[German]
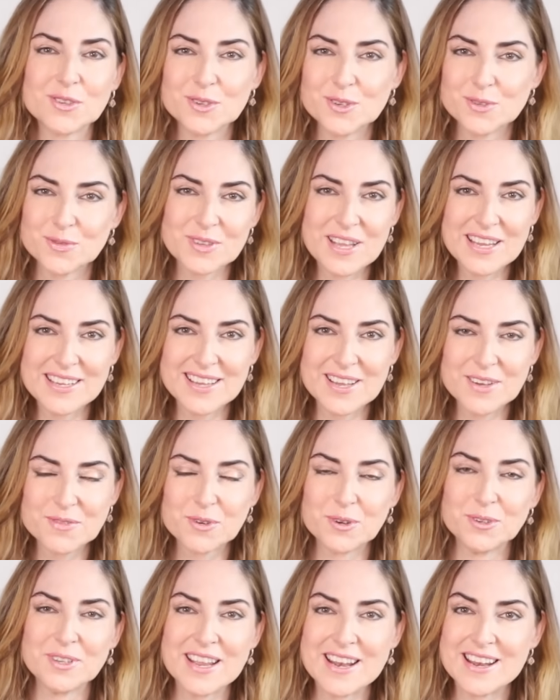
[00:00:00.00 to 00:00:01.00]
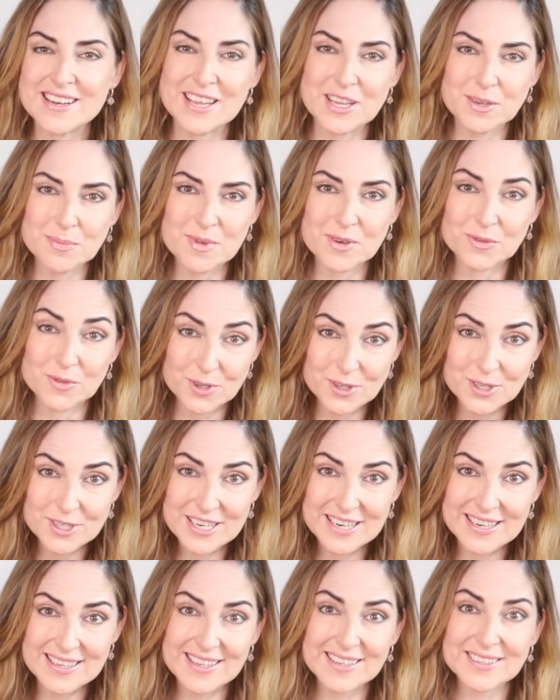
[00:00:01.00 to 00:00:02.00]
Fünf Dinge, von denen ich mir
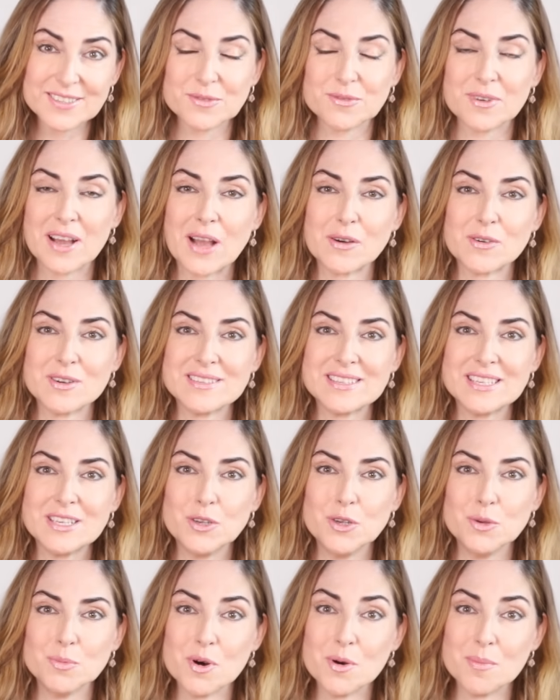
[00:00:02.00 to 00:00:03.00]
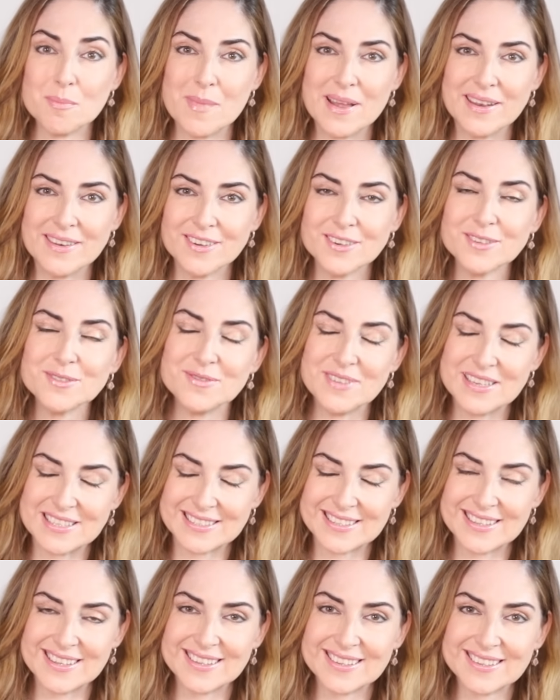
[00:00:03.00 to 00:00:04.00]
wünsche, dass Frauen sie über Männer
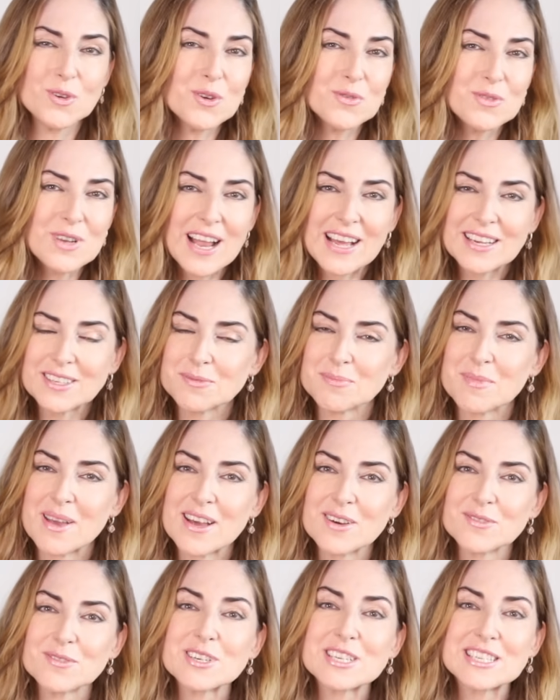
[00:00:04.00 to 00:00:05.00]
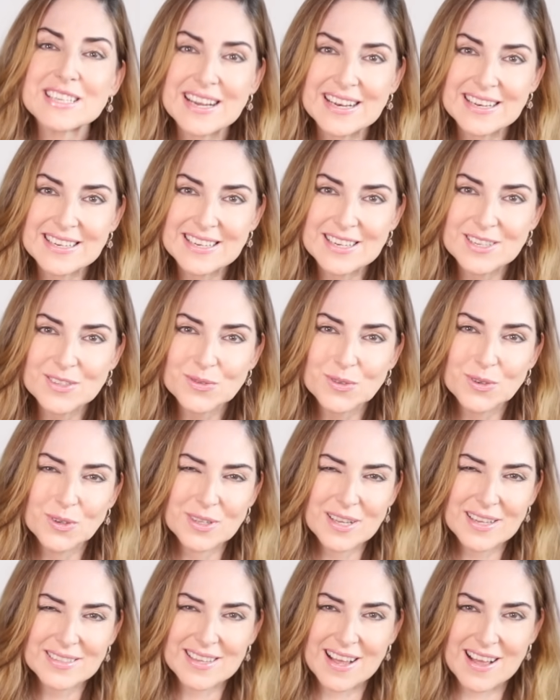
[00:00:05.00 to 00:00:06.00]
wissen. Für vielleicht mehr Verständnis
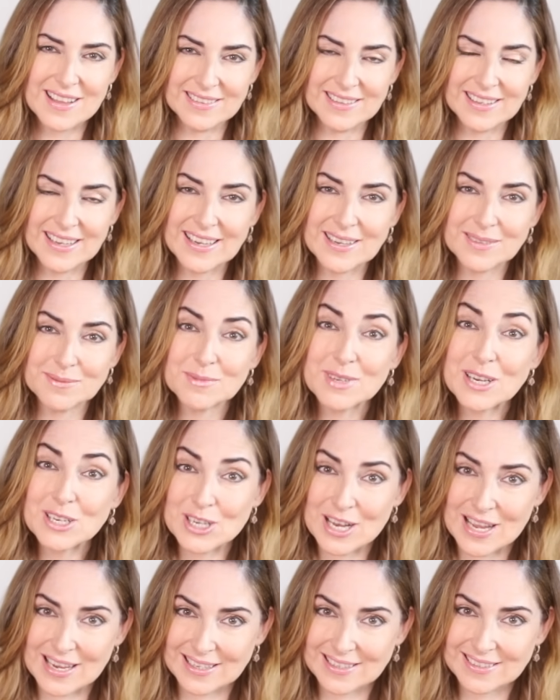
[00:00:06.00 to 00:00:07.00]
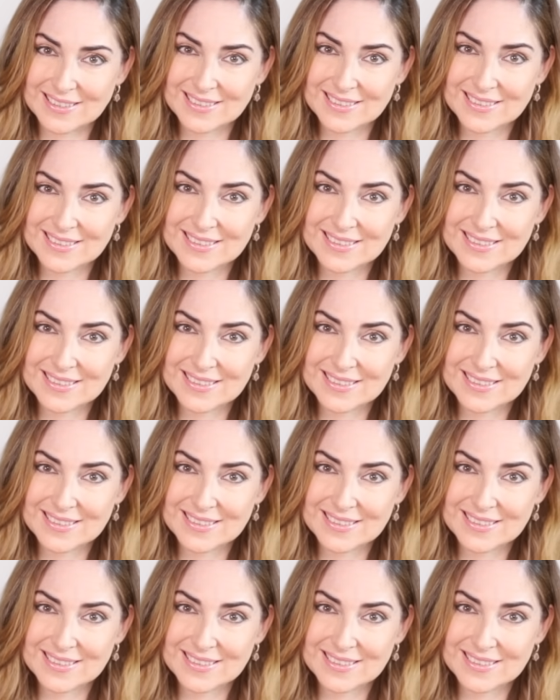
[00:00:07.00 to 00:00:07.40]
für das andere Geschlecht.